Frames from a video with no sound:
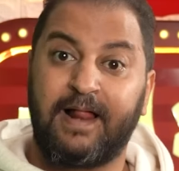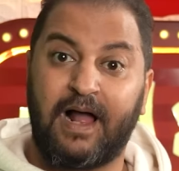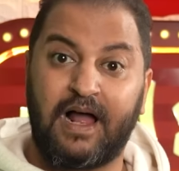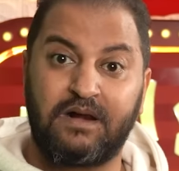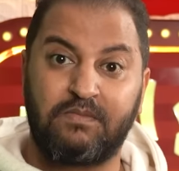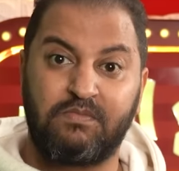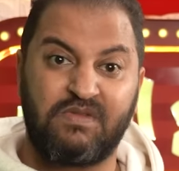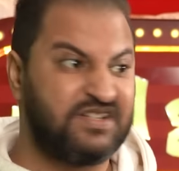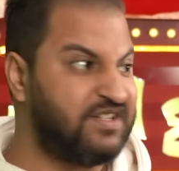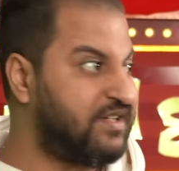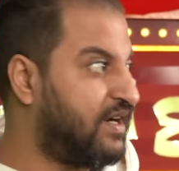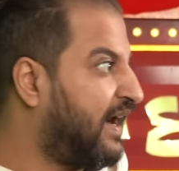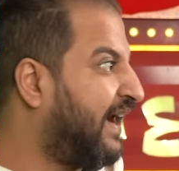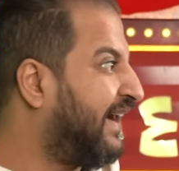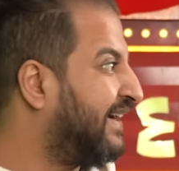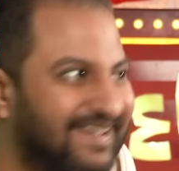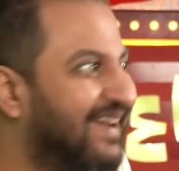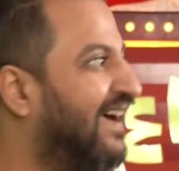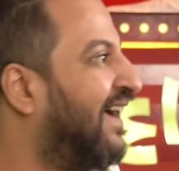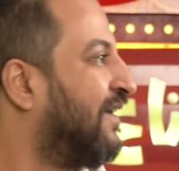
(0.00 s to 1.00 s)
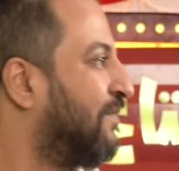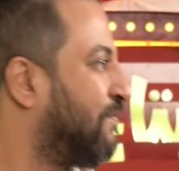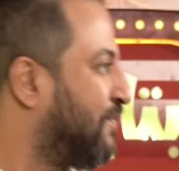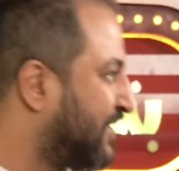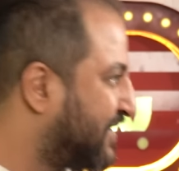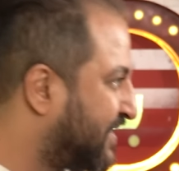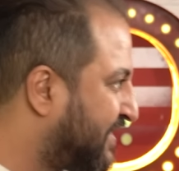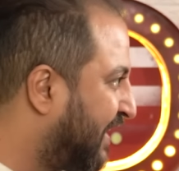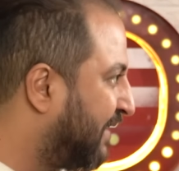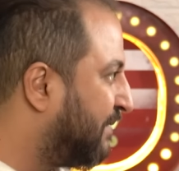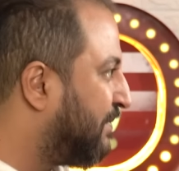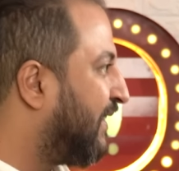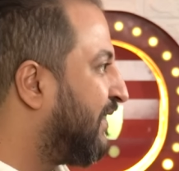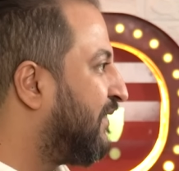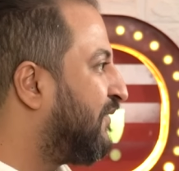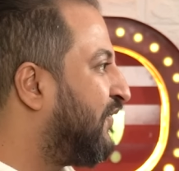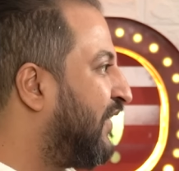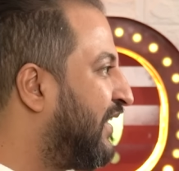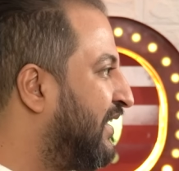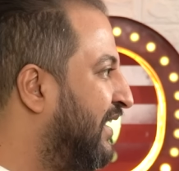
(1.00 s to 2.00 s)
على المسرح على المسرح مع
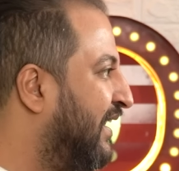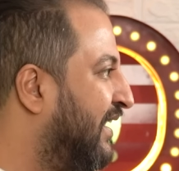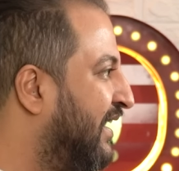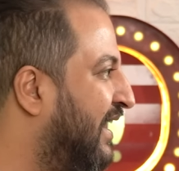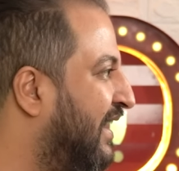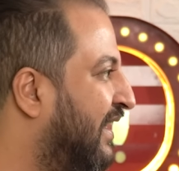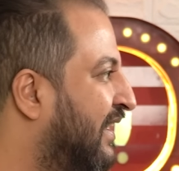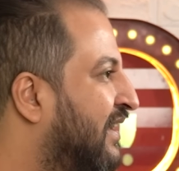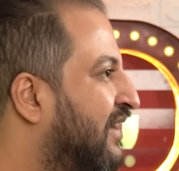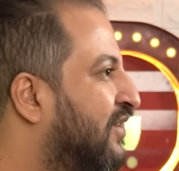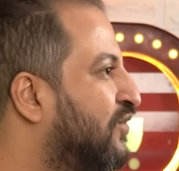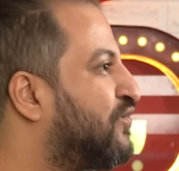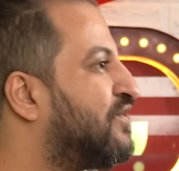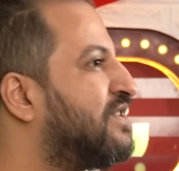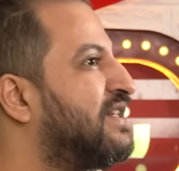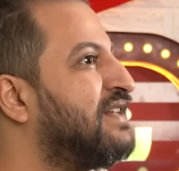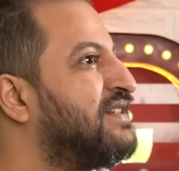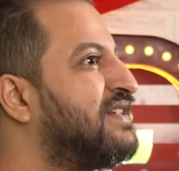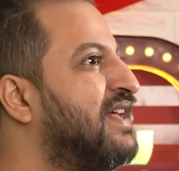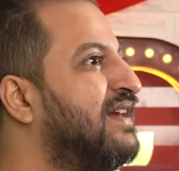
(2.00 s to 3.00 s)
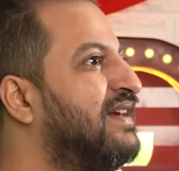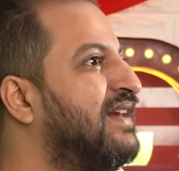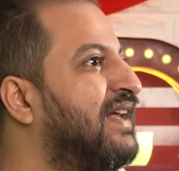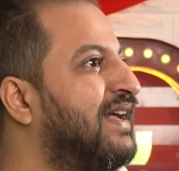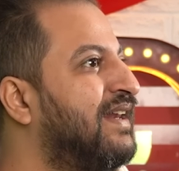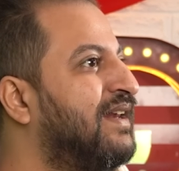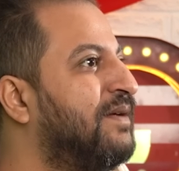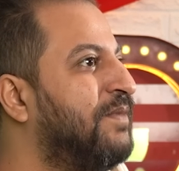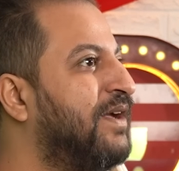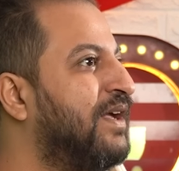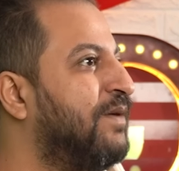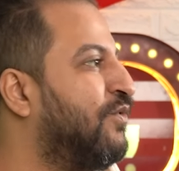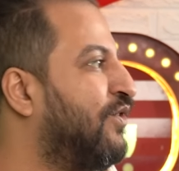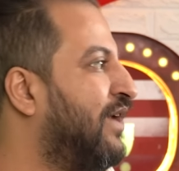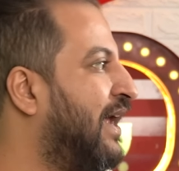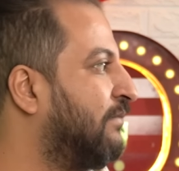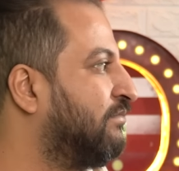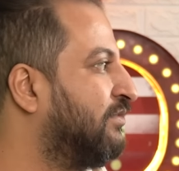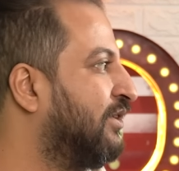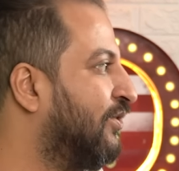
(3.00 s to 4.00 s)
الفنانه استاذه الاعلاميه
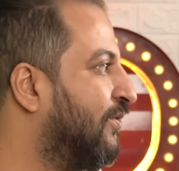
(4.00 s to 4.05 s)
منى عبد